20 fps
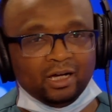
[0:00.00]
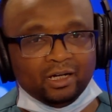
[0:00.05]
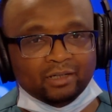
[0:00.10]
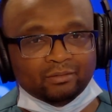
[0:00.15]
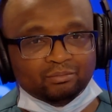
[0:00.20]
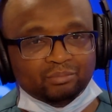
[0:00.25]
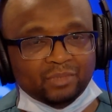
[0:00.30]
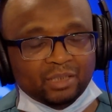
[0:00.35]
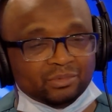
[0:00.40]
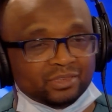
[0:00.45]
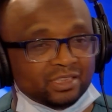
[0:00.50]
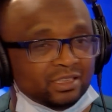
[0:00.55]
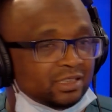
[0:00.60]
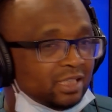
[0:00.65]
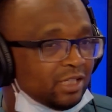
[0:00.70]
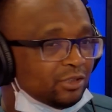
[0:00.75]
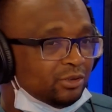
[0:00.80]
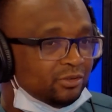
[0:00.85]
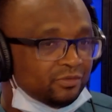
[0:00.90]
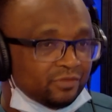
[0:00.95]
même si ça
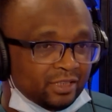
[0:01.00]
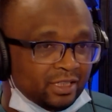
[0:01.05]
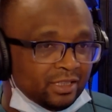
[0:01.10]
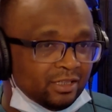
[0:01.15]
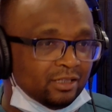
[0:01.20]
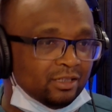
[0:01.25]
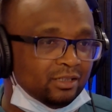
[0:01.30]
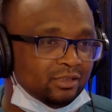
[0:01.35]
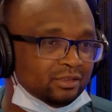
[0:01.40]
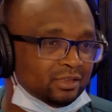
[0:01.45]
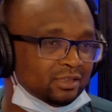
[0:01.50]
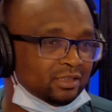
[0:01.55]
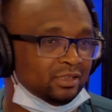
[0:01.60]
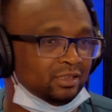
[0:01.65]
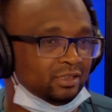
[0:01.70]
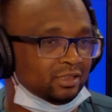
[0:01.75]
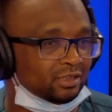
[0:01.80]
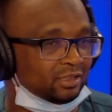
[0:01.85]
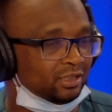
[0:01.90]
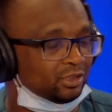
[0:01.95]
se fait,
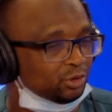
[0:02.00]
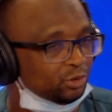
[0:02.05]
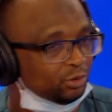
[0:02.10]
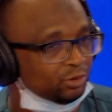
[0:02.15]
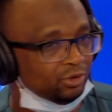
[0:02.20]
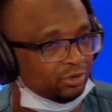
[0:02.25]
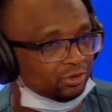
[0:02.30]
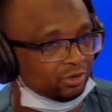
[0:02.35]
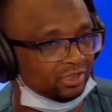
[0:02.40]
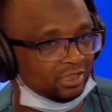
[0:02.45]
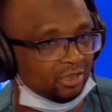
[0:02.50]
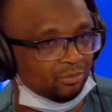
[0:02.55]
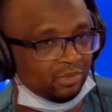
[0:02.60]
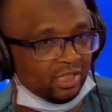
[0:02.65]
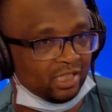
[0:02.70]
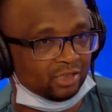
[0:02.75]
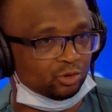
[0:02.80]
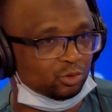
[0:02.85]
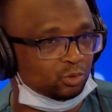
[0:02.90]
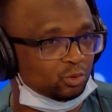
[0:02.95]
c'est quelque chose dont on n'est
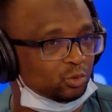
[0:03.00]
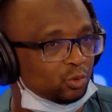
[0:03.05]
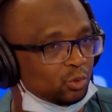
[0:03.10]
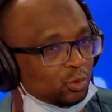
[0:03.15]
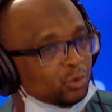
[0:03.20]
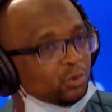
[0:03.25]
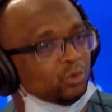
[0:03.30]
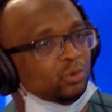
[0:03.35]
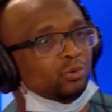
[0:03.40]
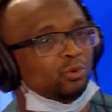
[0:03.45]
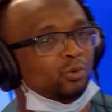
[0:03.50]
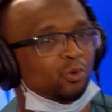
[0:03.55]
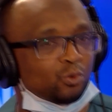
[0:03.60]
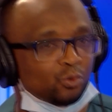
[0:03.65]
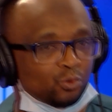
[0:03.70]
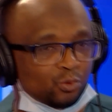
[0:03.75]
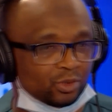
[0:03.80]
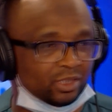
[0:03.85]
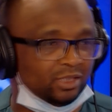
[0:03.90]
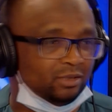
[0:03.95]
pas trop au
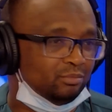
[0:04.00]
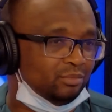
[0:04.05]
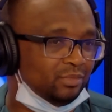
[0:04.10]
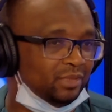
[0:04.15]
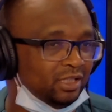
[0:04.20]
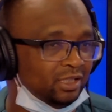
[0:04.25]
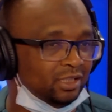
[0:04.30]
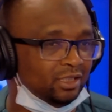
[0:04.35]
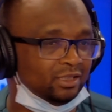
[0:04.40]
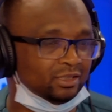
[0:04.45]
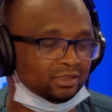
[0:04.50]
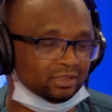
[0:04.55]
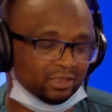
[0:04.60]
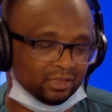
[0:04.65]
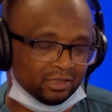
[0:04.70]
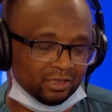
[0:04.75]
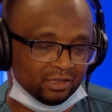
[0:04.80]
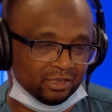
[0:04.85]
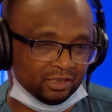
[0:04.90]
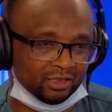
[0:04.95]
courant, mais
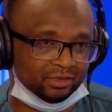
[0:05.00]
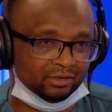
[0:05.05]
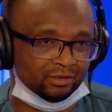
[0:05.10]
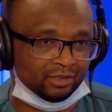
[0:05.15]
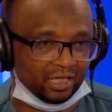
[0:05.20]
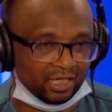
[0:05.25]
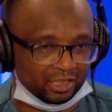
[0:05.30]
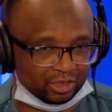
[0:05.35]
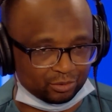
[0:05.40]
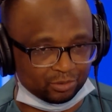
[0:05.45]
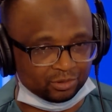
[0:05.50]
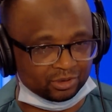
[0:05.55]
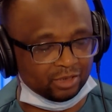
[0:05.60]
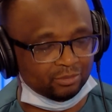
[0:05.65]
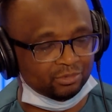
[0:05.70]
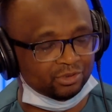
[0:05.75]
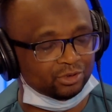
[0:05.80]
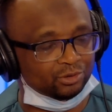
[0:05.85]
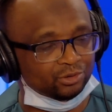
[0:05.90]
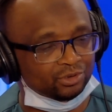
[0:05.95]
c'est de la
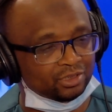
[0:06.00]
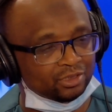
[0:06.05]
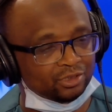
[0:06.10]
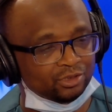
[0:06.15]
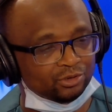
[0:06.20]
responsabilité aussi de nos